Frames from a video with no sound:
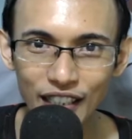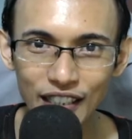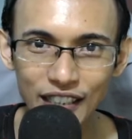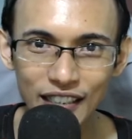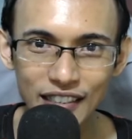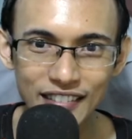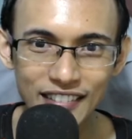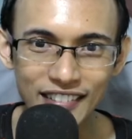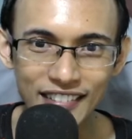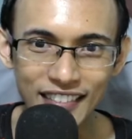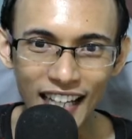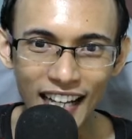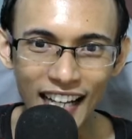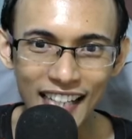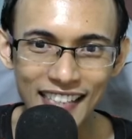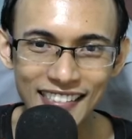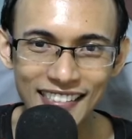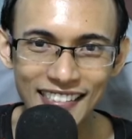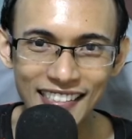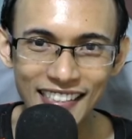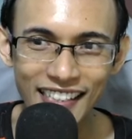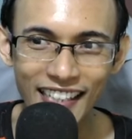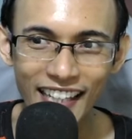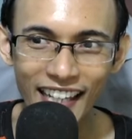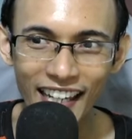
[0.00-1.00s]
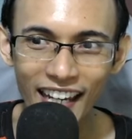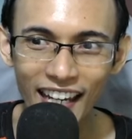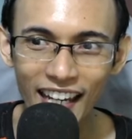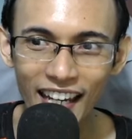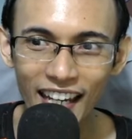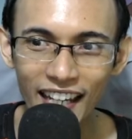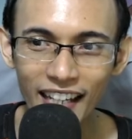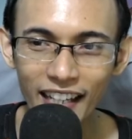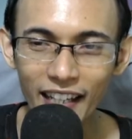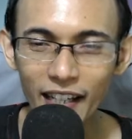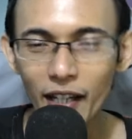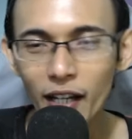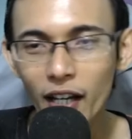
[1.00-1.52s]

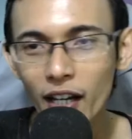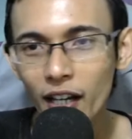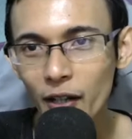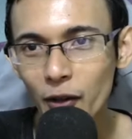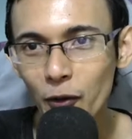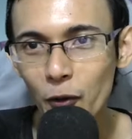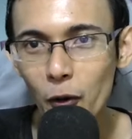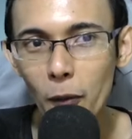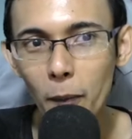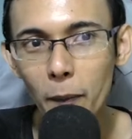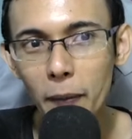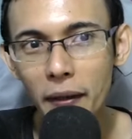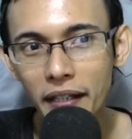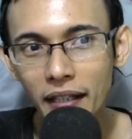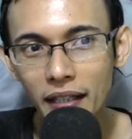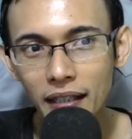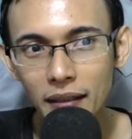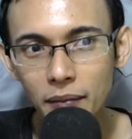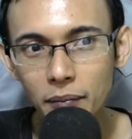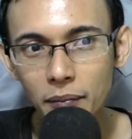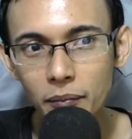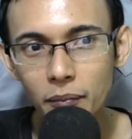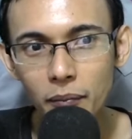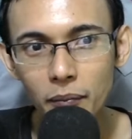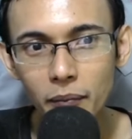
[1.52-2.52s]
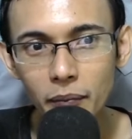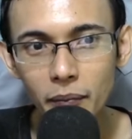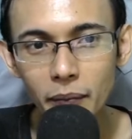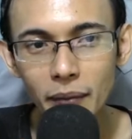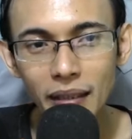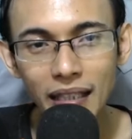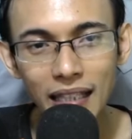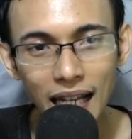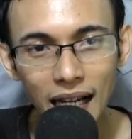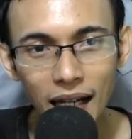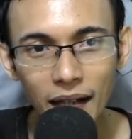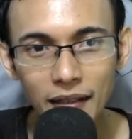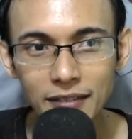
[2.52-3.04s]
Sasuke gue pengen
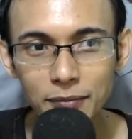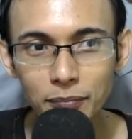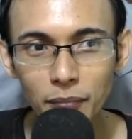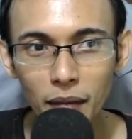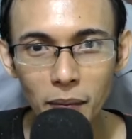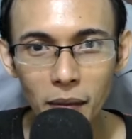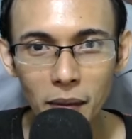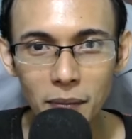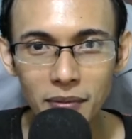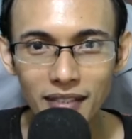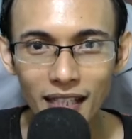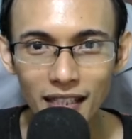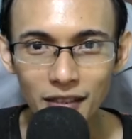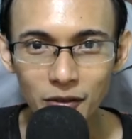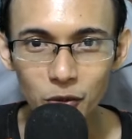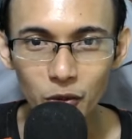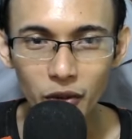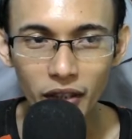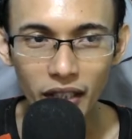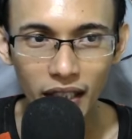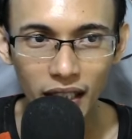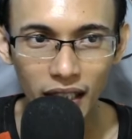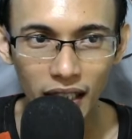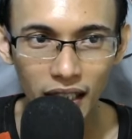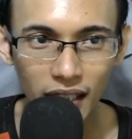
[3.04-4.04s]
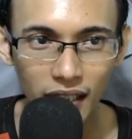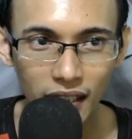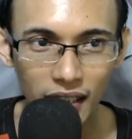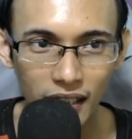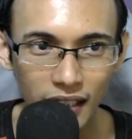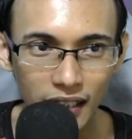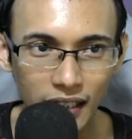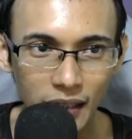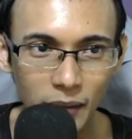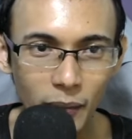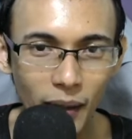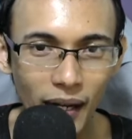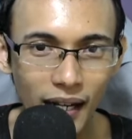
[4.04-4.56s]
bilang bebek Sasuke
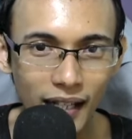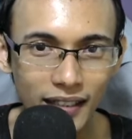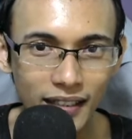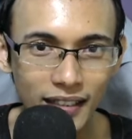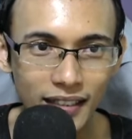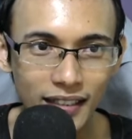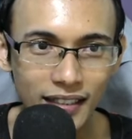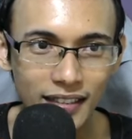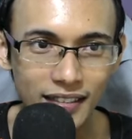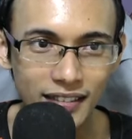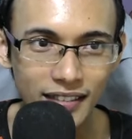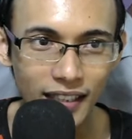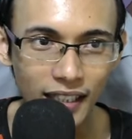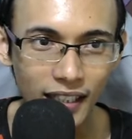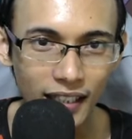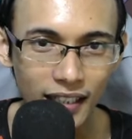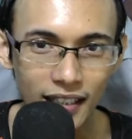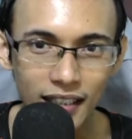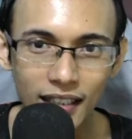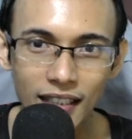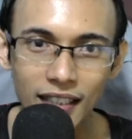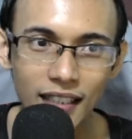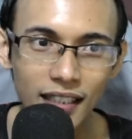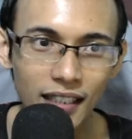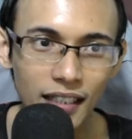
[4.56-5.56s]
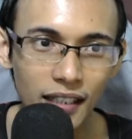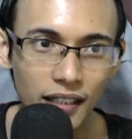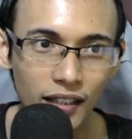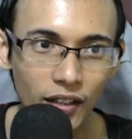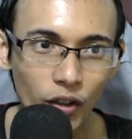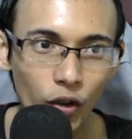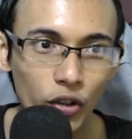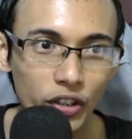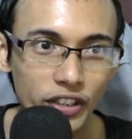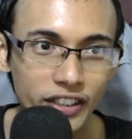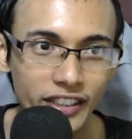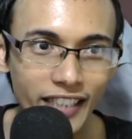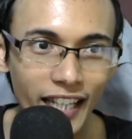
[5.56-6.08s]
ngeri banget ya guys ya
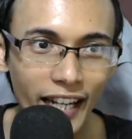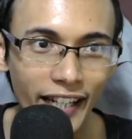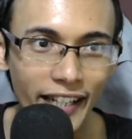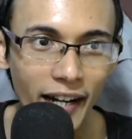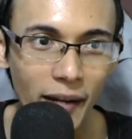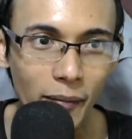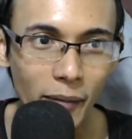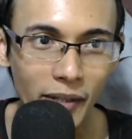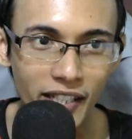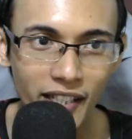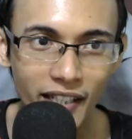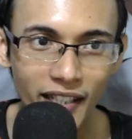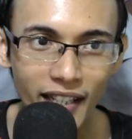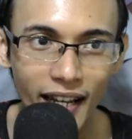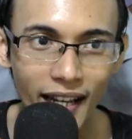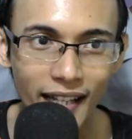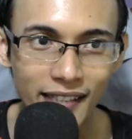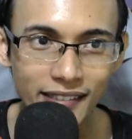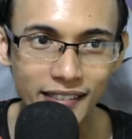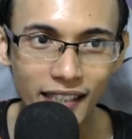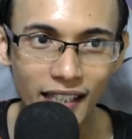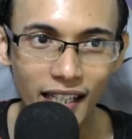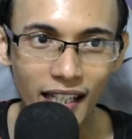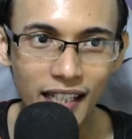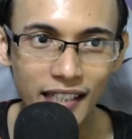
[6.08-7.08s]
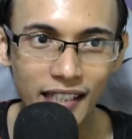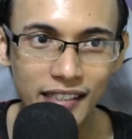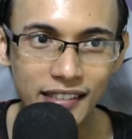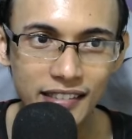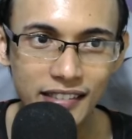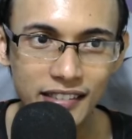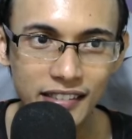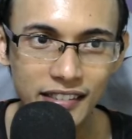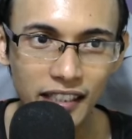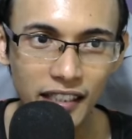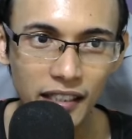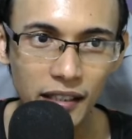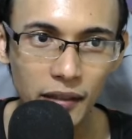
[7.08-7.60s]
oh di sini ada namanya nih guys
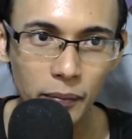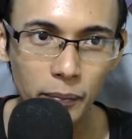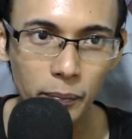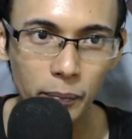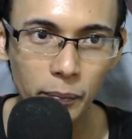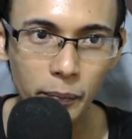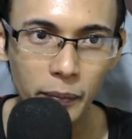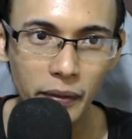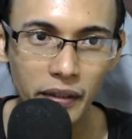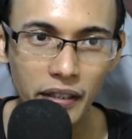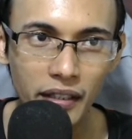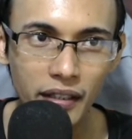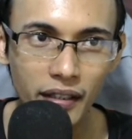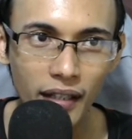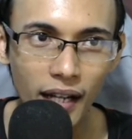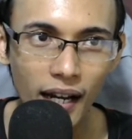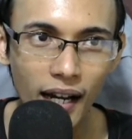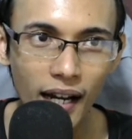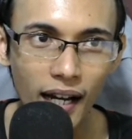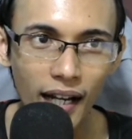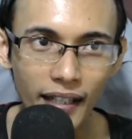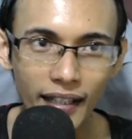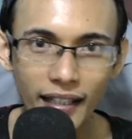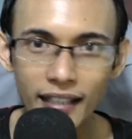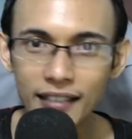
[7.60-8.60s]
Silpira ya